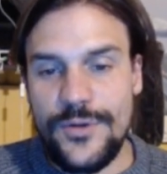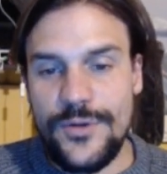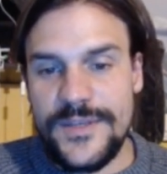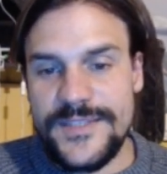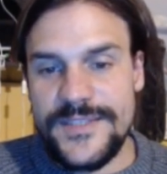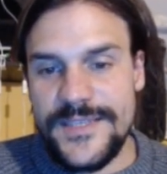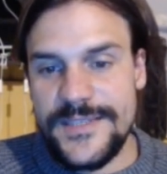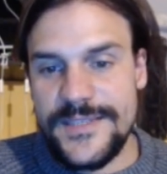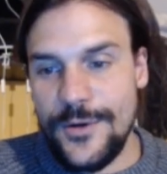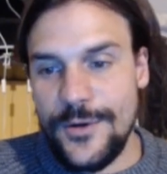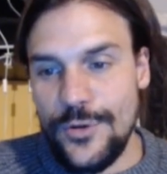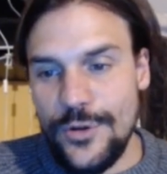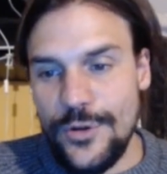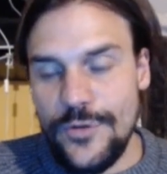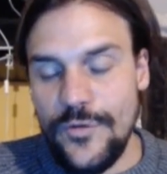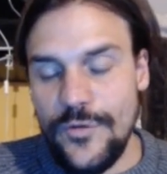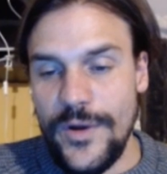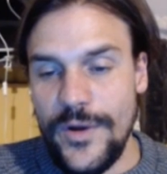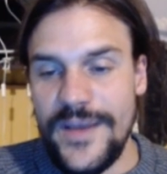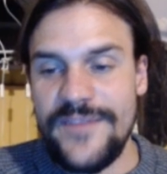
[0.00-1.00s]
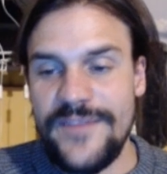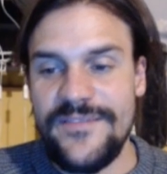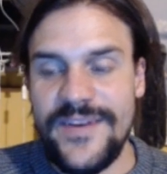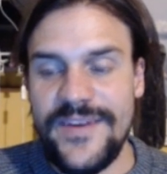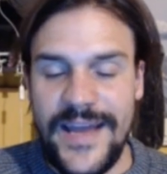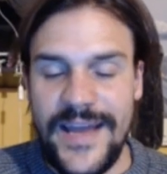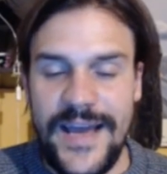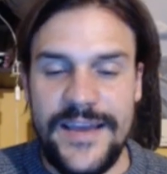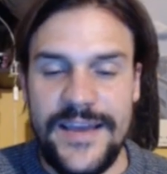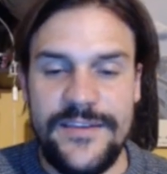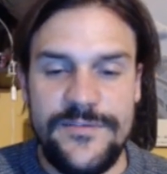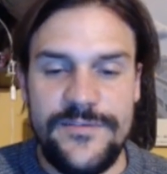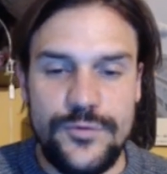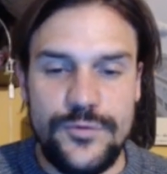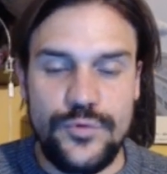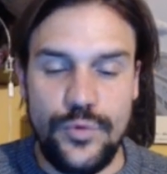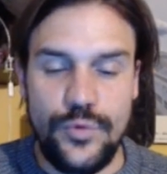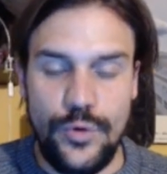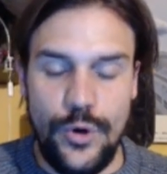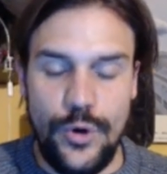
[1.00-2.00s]
secondo voi verrà in
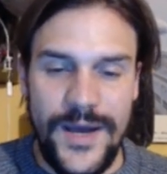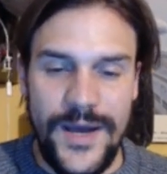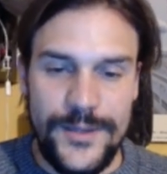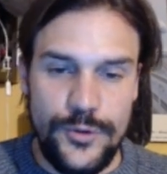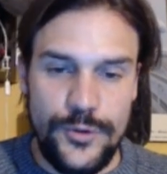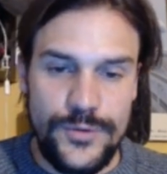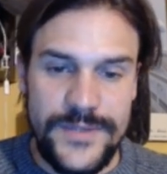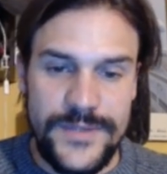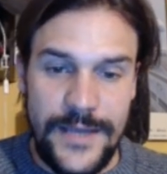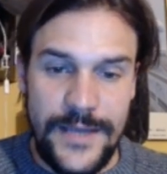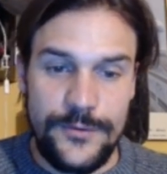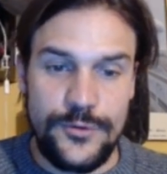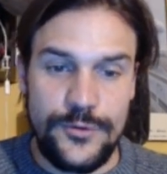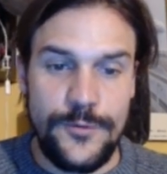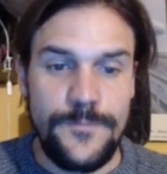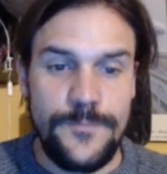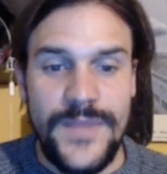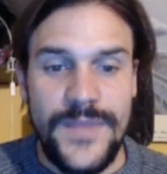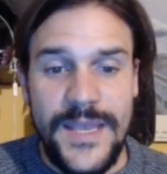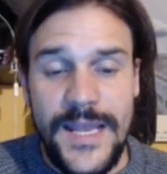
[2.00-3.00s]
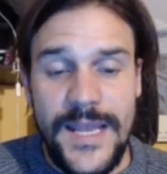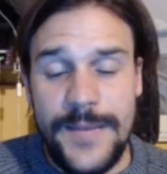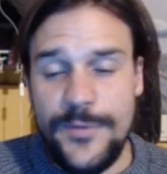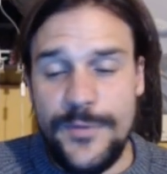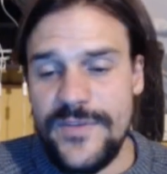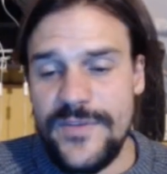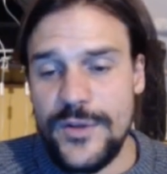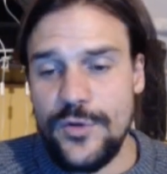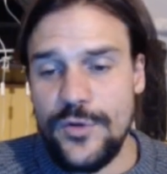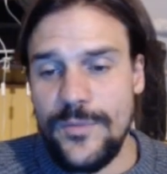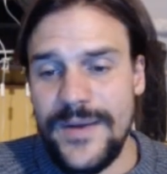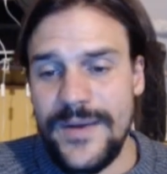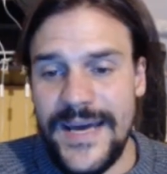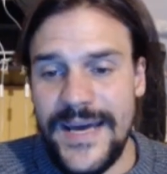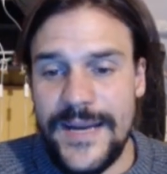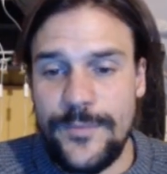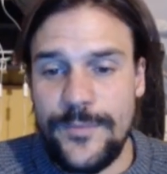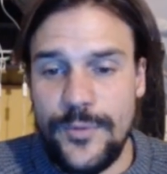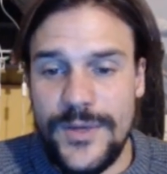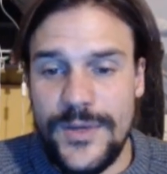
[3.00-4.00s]
futuro adottato. Il mio video
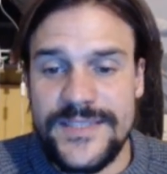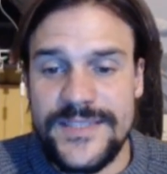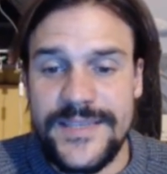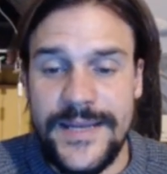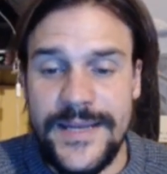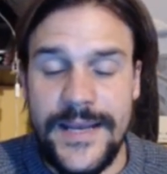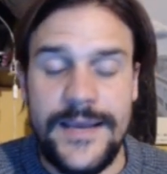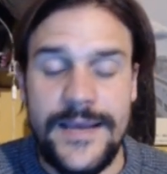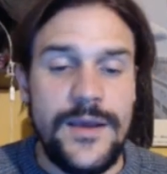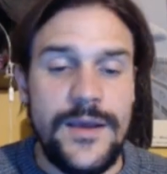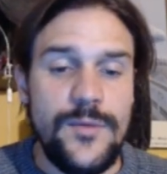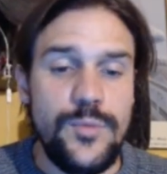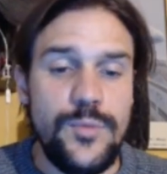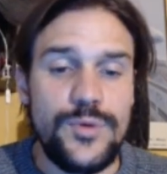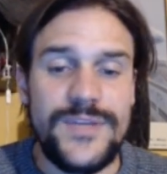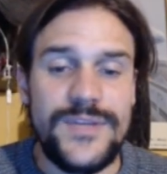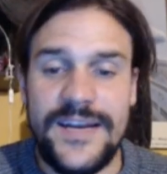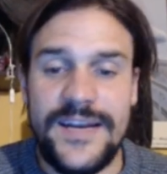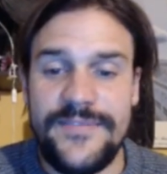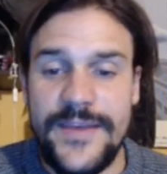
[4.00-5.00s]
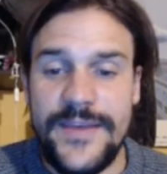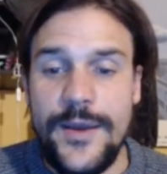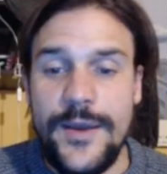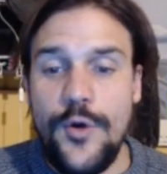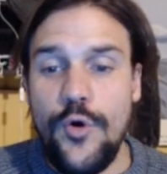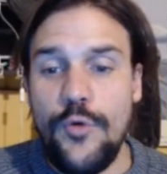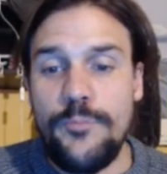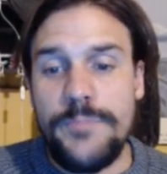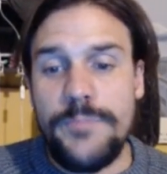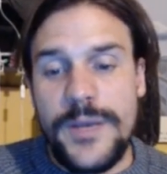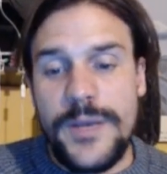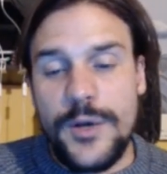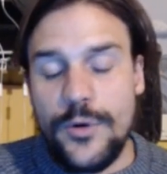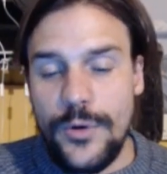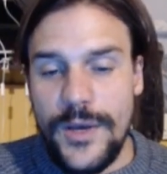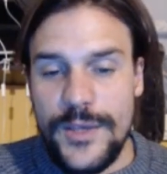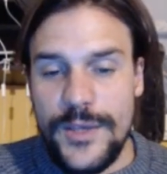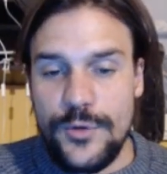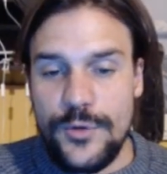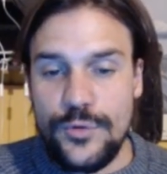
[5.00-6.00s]
magari può, essere, può darvi un piccolo
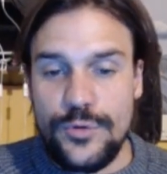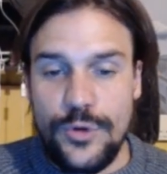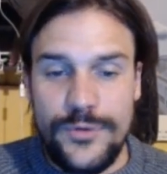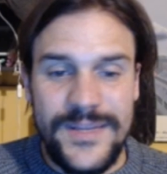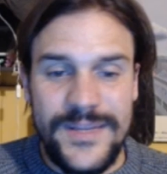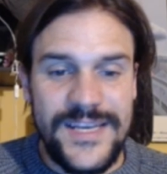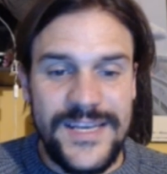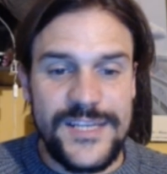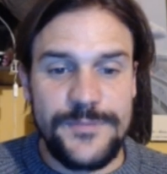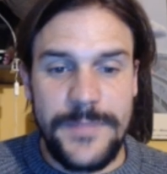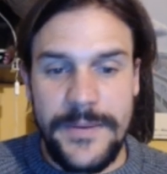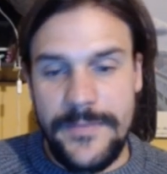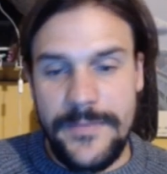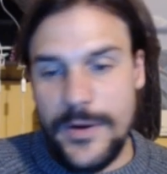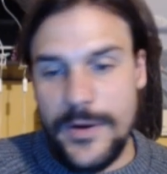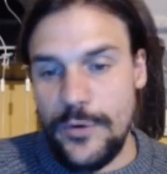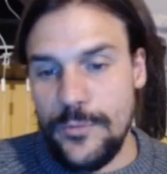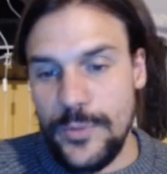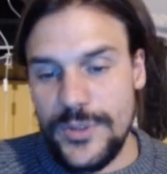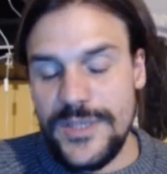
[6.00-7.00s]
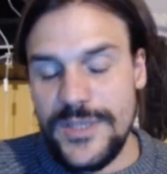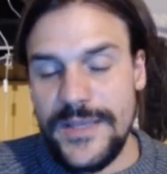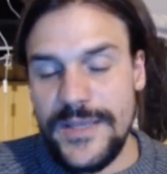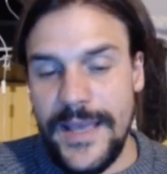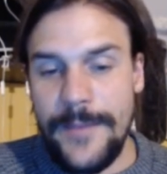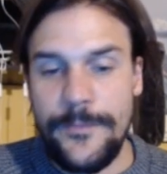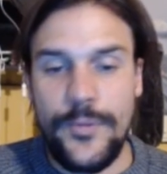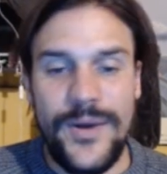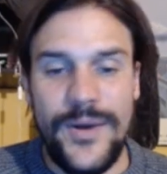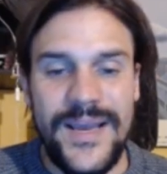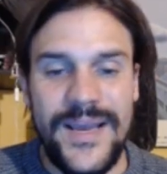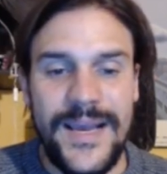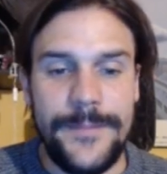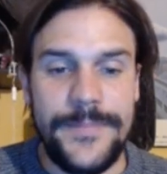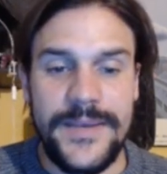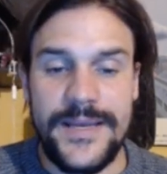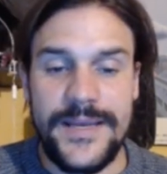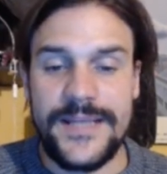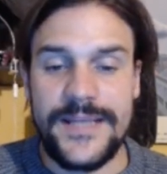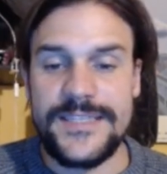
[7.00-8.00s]
aiuto nel risparmiare un po' di tempo e
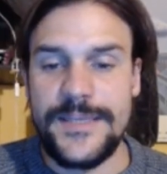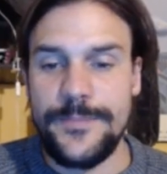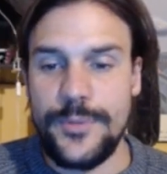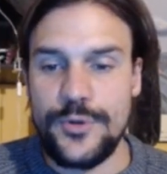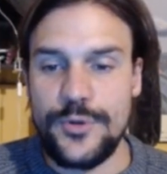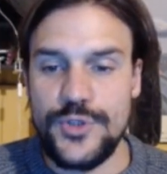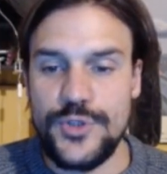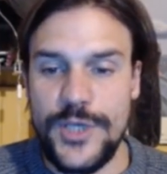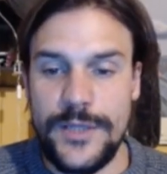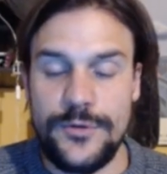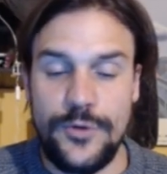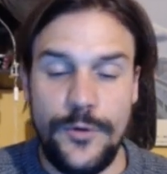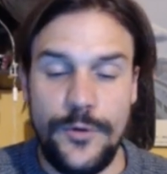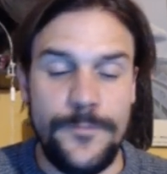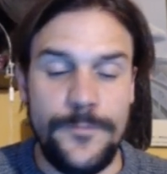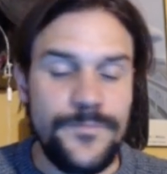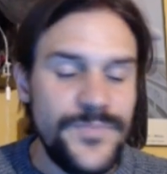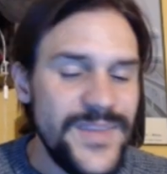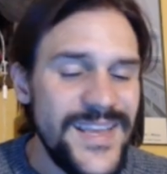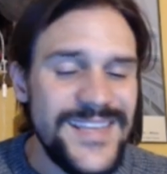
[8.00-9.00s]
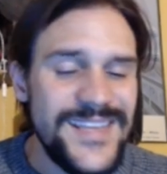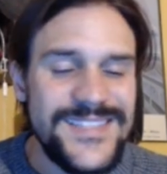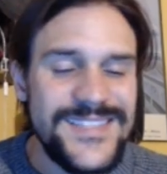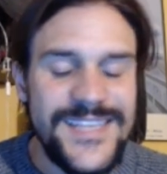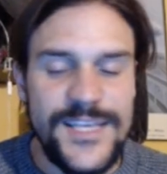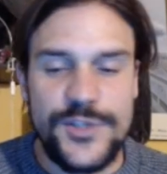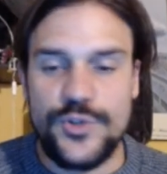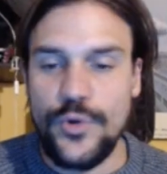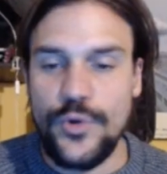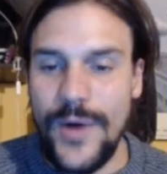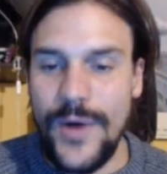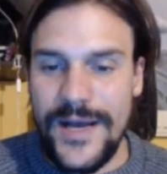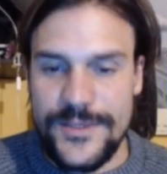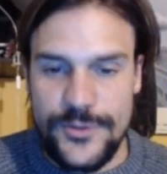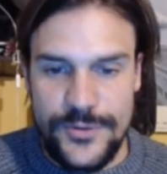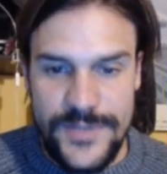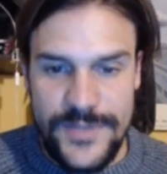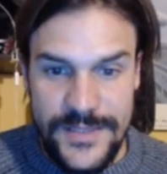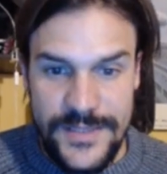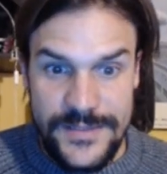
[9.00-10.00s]
capire se il progetto, che senso ha
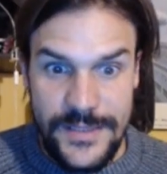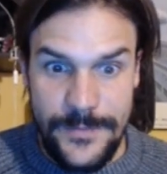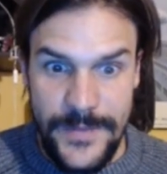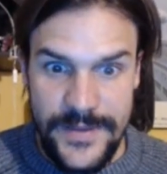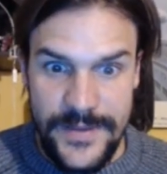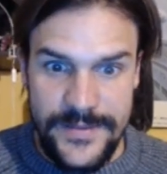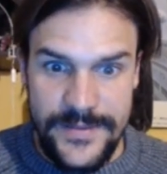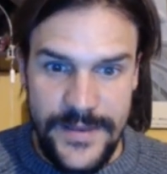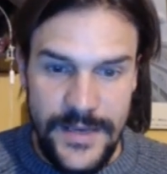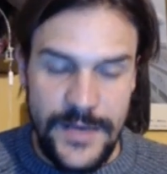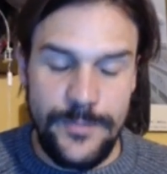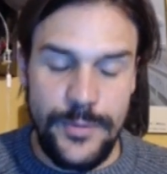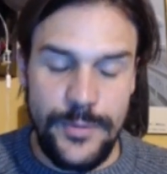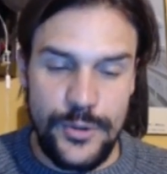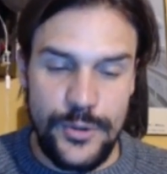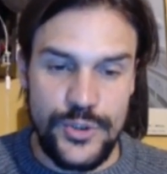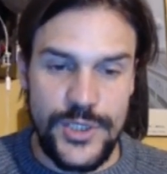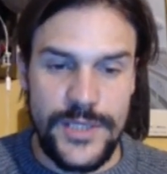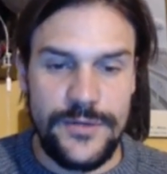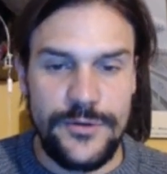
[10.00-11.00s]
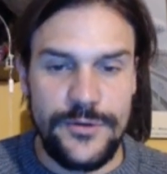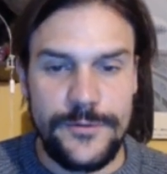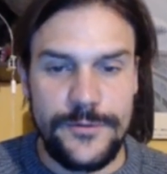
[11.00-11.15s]
sostanzialmente il progetto.